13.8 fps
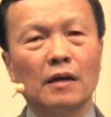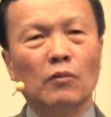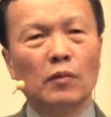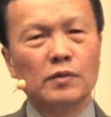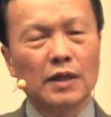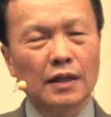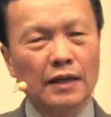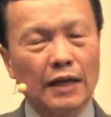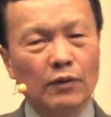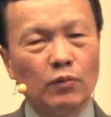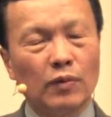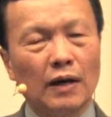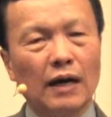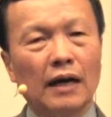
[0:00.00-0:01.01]
ผมสังเกต
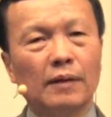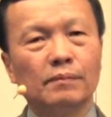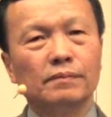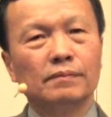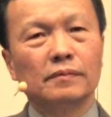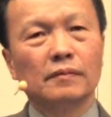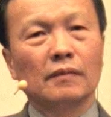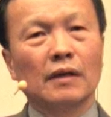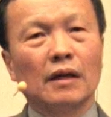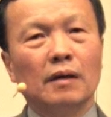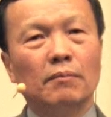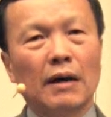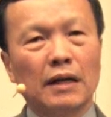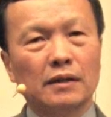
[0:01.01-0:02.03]
ว่า
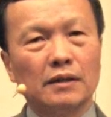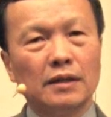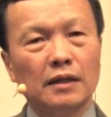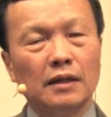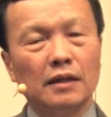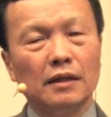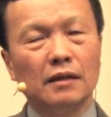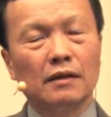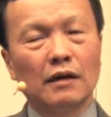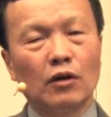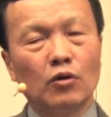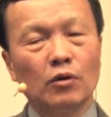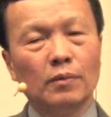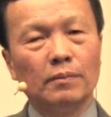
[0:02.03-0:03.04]
บางทีเรา
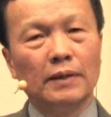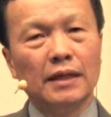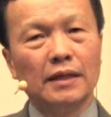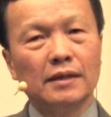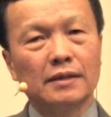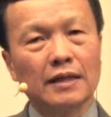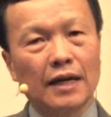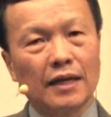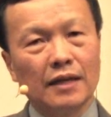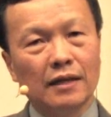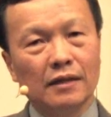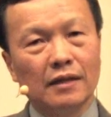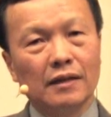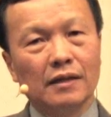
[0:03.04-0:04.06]
มีใจ
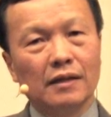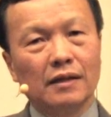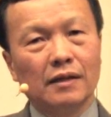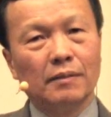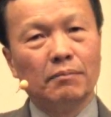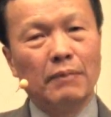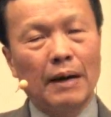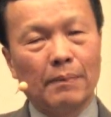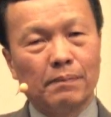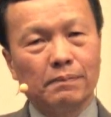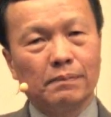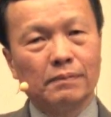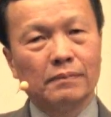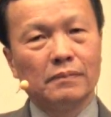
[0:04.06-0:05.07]
แบบ
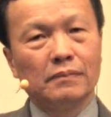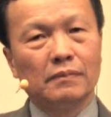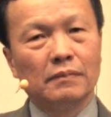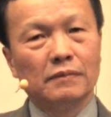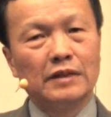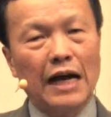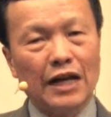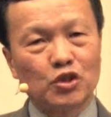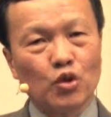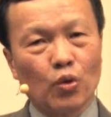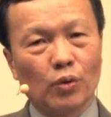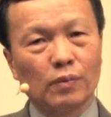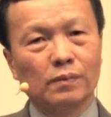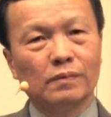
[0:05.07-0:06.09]
ยาจ
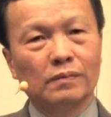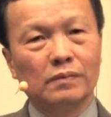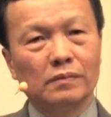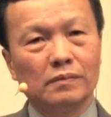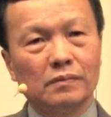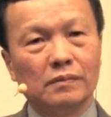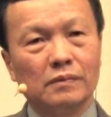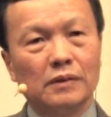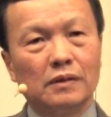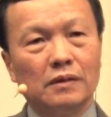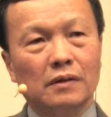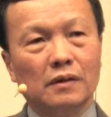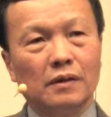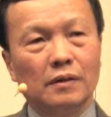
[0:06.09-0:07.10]
ก
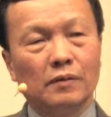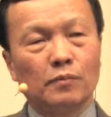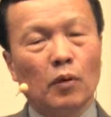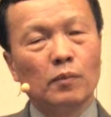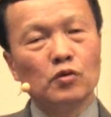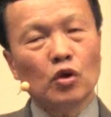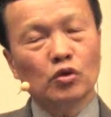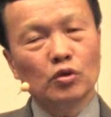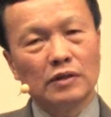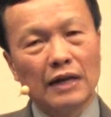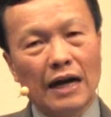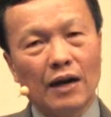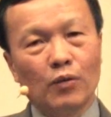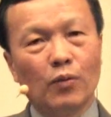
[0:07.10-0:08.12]
ผมยกตัวอ
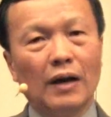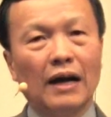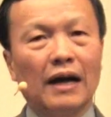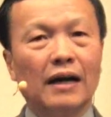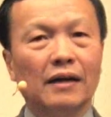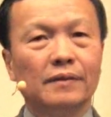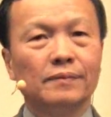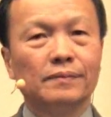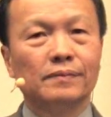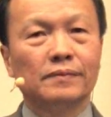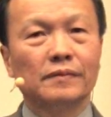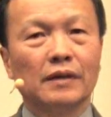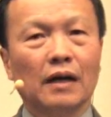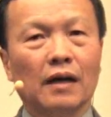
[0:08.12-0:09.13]
ย่างว่า
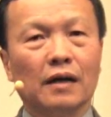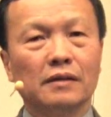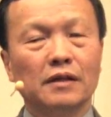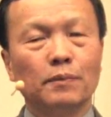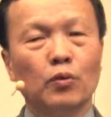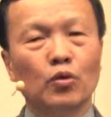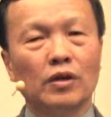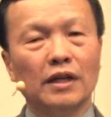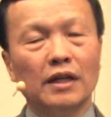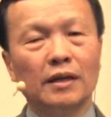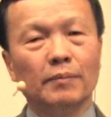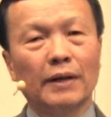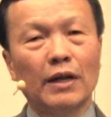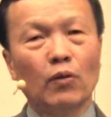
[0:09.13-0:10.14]
ที่พูดนี้
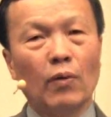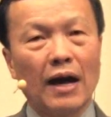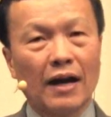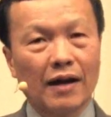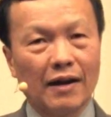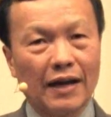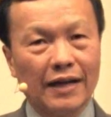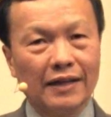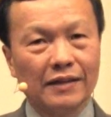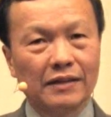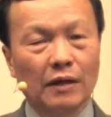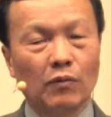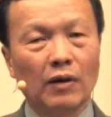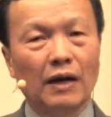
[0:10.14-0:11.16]
ไม่ได้ว่าใคร
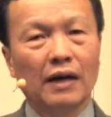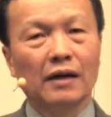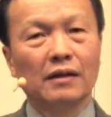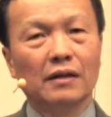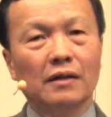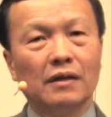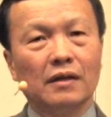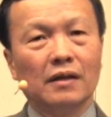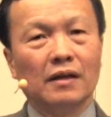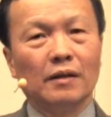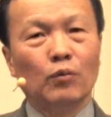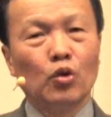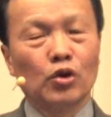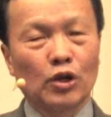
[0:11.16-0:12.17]
แต่ว่า
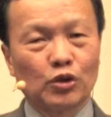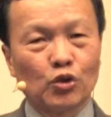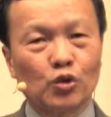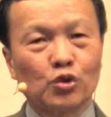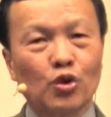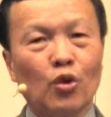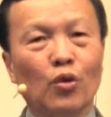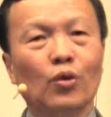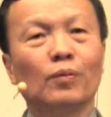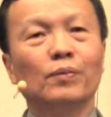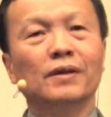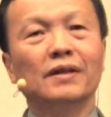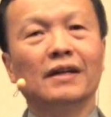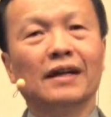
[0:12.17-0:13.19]
พูดกันตรงๆ
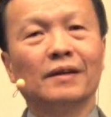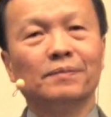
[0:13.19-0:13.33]
เพื่อ